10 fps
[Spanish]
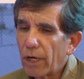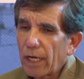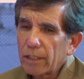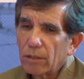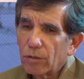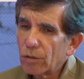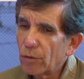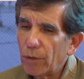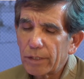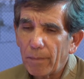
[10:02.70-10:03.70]

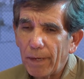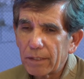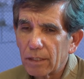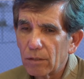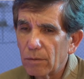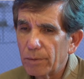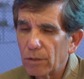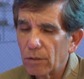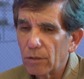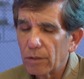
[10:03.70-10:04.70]
nuestra parte, ¿no?
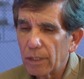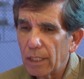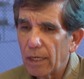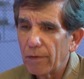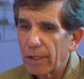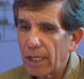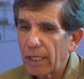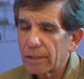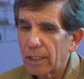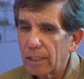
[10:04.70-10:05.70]
pero eh, la
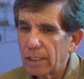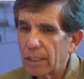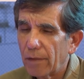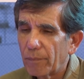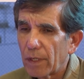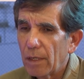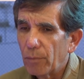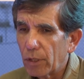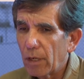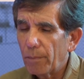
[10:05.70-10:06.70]
verdad sea dicha.
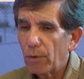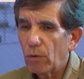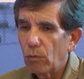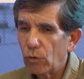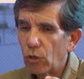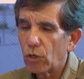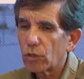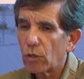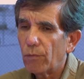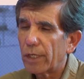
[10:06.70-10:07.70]
Por ejemplo, uno de
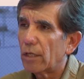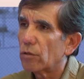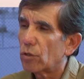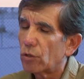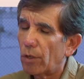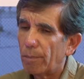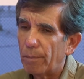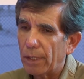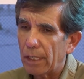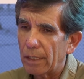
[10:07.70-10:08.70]
los software que nosotros
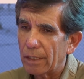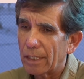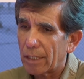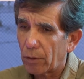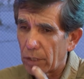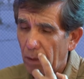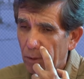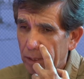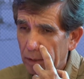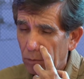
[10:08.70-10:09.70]

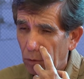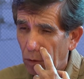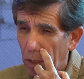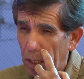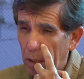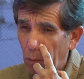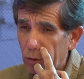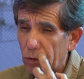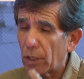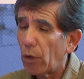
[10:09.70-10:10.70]
desarrollamos hace unos
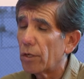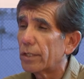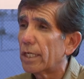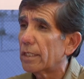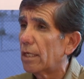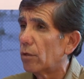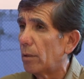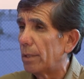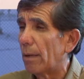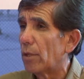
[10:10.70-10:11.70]
cuatro o cinco años atrás, que lo
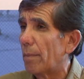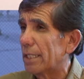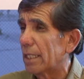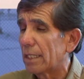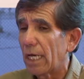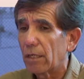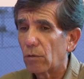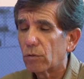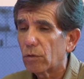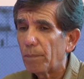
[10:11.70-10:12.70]
terminamos de patentar
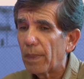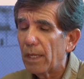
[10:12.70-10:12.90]
incluso,